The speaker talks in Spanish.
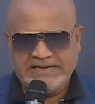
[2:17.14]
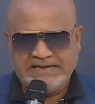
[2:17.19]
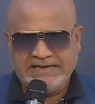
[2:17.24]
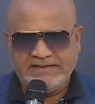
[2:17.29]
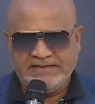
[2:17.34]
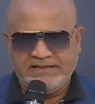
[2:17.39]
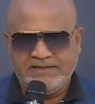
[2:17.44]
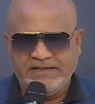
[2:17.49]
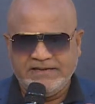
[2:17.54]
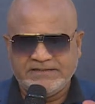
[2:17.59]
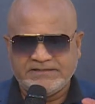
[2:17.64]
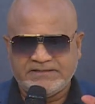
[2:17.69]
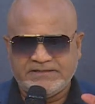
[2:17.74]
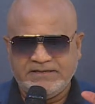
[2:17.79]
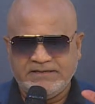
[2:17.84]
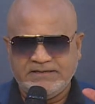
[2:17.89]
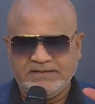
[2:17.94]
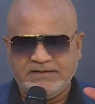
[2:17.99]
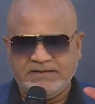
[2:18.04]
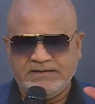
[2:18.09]

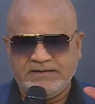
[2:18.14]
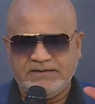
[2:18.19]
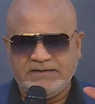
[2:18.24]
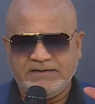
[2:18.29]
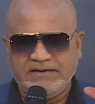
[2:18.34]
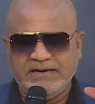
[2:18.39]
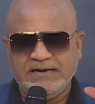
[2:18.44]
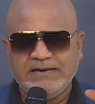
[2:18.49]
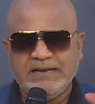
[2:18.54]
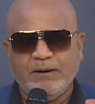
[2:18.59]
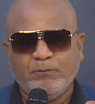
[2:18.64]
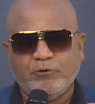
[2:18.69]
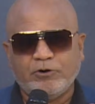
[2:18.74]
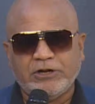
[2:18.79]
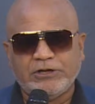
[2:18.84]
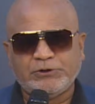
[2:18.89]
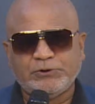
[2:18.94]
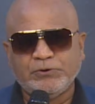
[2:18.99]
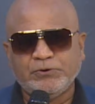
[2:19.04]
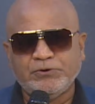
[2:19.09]
Desde el
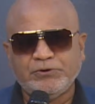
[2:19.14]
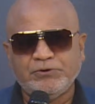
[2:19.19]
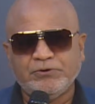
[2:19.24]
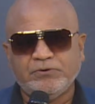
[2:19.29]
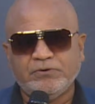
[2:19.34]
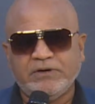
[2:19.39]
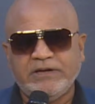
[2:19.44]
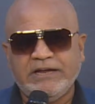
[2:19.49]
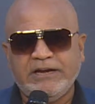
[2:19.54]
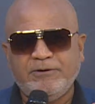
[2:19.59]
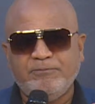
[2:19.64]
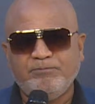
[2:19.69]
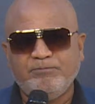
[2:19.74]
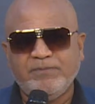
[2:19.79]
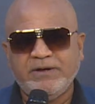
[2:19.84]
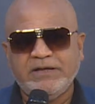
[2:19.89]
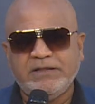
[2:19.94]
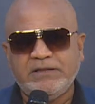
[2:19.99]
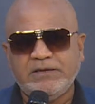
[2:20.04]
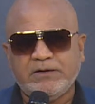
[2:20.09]
laboratorio, el
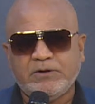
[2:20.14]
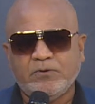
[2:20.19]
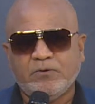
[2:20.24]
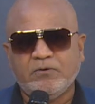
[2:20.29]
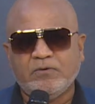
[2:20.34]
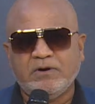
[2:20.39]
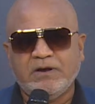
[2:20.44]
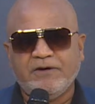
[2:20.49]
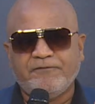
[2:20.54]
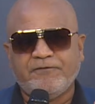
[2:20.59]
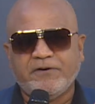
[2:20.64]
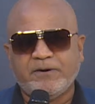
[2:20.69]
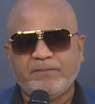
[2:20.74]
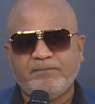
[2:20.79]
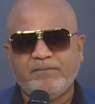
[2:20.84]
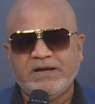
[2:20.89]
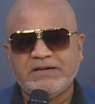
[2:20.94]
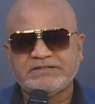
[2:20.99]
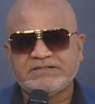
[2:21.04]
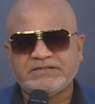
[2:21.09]
médico, la
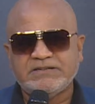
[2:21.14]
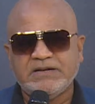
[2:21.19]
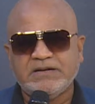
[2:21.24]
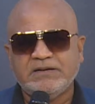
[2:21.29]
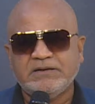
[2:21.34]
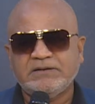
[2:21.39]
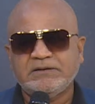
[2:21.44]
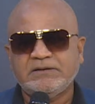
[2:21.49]
farmacia,